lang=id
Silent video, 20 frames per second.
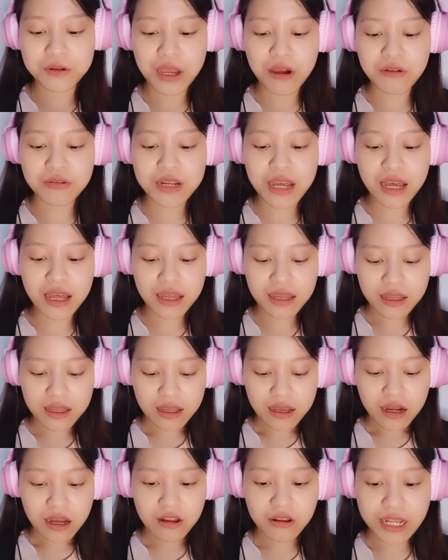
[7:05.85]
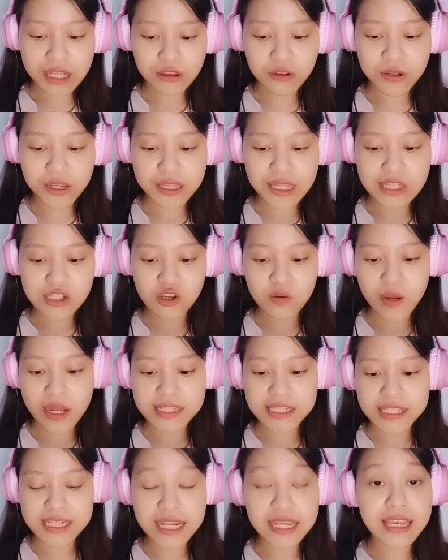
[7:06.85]
Ya udah, kalau gitu kita coba
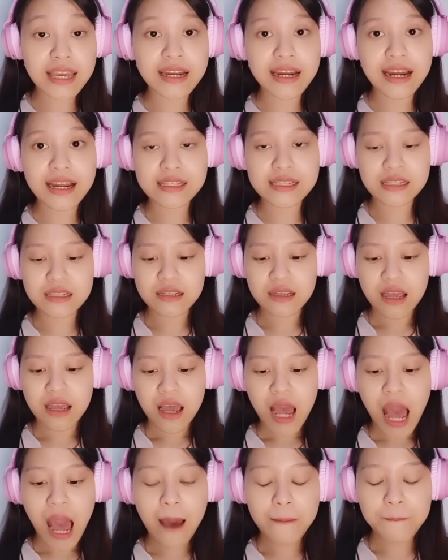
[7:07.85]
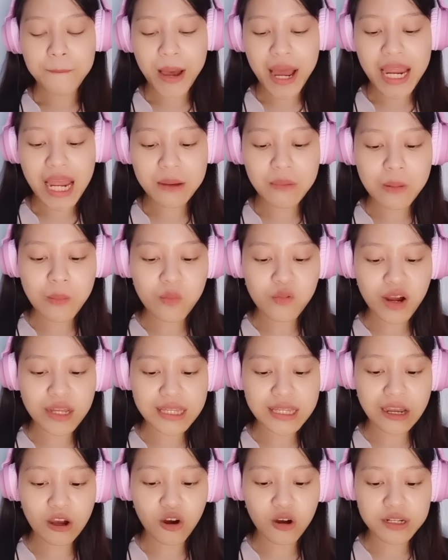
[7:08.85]
cek ya guys. Apa yang membuat
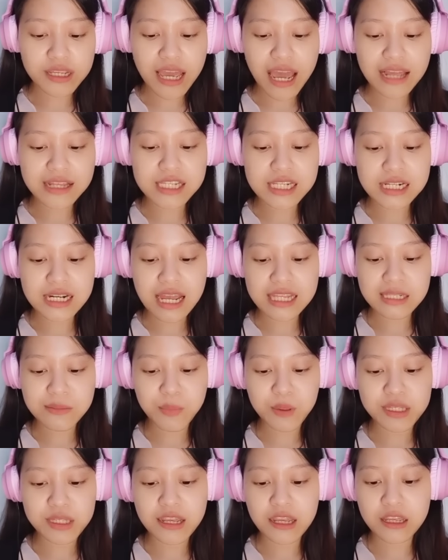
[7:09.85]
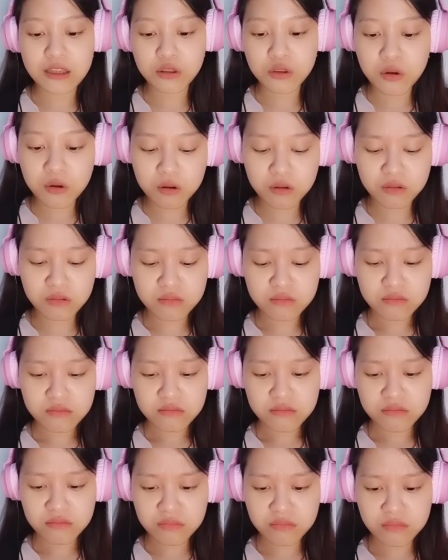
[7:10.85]
ekornya Angela seperti itu?
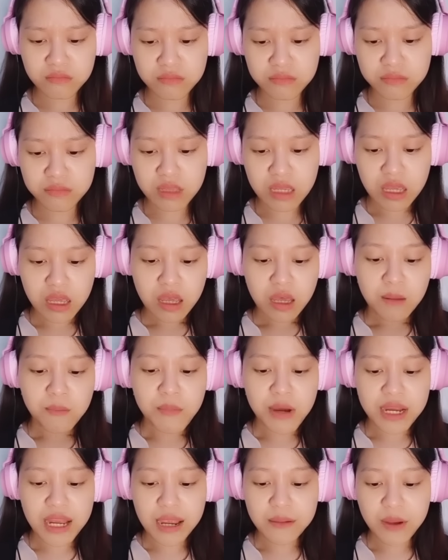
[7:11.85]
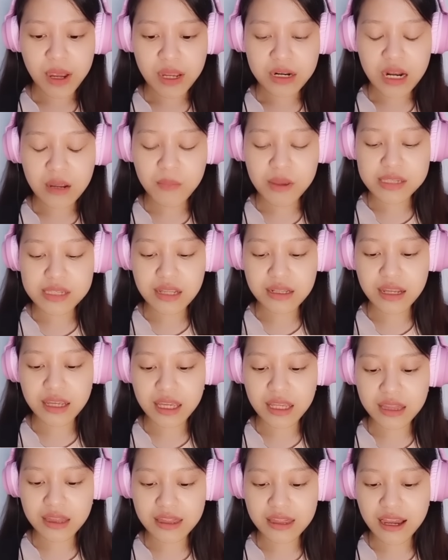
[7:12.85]
Hmm, bagaimana misalnya
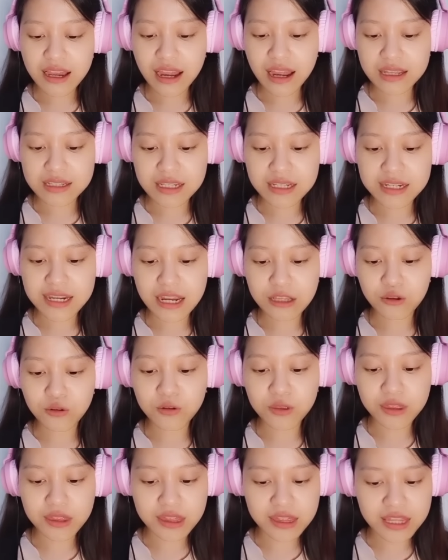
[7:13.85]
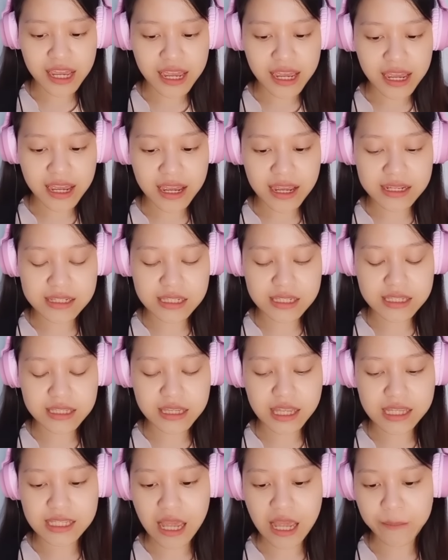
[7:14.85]
kita kasih dia itu tes,
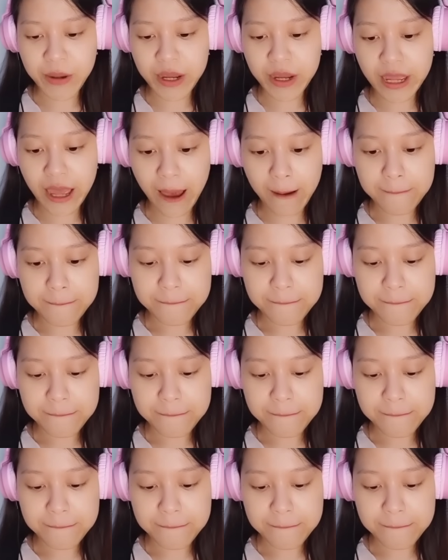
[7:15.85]
tes apa ya?